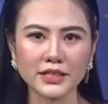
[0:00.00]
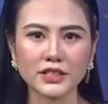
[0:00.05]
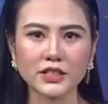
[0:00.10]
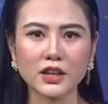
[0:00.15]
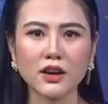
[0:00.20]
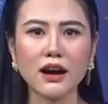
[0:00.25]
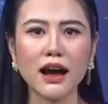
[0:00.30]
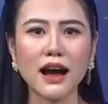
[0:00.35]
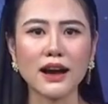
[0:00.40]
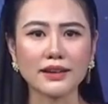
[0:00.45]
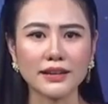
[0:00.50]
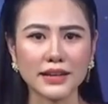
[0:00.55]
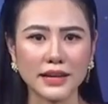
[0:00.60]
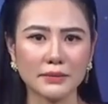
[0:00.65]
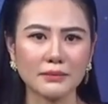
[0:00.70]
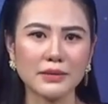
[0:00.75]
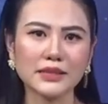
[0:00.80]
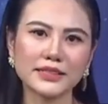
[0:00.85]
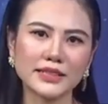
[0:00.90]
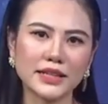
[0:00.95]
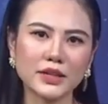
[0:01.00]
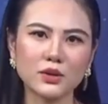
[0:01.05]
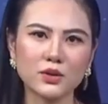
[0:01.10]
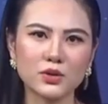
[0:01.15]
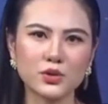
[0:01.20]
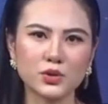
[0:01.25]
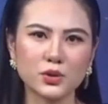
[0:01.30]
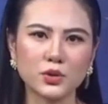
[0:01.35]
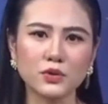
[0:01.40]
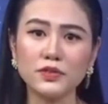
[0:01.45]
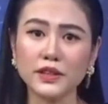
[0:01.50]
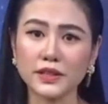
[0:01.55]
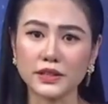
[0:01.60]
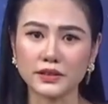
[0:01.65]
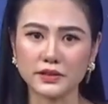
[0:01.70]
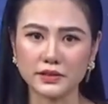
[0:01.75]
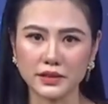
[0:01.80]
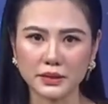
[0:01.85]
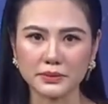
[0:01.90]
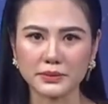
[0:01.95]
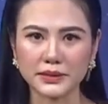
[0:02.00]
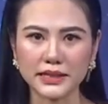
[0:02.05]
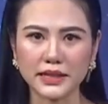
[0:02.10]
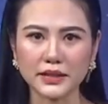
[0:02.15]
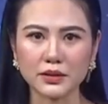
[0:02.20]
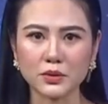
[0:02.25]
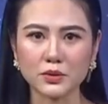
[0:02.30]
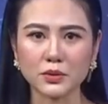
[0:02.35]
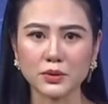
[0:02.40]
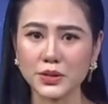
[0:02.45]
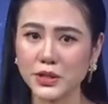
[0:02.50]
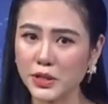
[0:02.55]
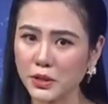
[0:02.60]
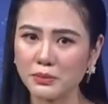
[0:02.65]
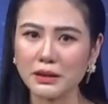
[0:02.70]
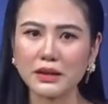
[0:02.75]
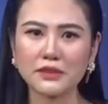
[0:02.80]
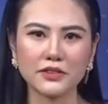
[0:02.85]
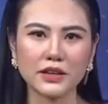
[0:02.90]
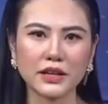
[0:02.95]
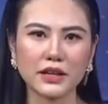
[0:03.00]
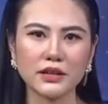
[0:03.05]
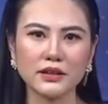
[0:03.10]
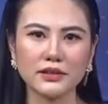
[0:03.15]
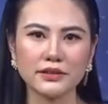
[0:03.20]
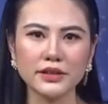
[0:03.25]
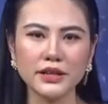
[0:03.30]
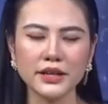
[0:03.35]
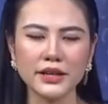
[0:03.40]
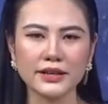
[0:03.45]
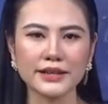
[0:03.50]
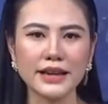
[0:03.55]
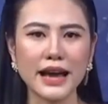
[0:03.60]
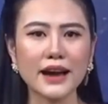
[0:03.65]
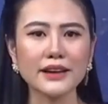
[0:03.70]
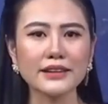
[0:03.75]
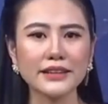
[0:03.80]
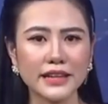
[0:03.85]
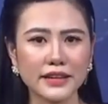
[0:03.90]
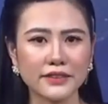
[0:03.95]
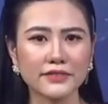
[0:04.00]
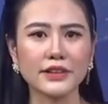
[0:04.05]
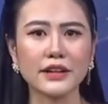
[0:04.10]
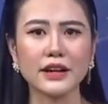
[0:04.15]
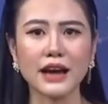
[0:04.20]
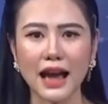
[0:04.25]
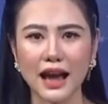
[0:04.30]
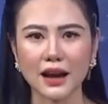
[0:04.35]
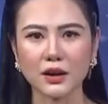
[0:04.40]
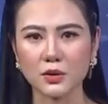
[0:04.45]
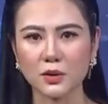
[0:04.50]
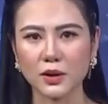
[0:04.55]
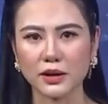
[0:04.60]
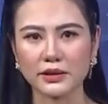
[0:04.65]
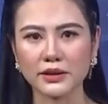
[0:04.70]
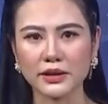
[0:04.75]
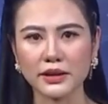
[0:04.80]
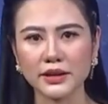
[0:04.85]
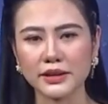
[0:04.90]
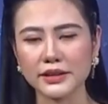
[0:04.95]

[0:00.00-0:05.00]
do hàng nghìn bác sĩ nội trú và thực tập sinh của nhiều bệnh viện lớn đã nghỉ việc hàng loạt